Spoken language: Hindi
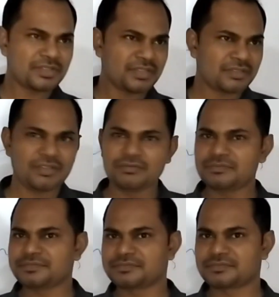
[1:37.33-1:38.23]
कर सकता हूँ
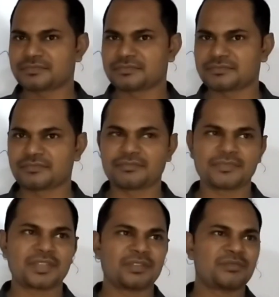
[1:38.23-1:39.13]

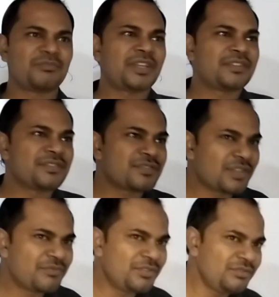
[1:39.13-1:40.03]
मे आई
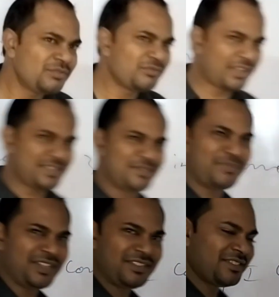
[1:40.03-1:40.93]
डिस्टर्ब यू वेरी
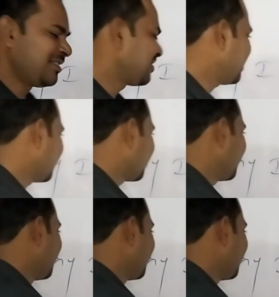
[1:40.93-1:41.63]
सिंपल ठीक है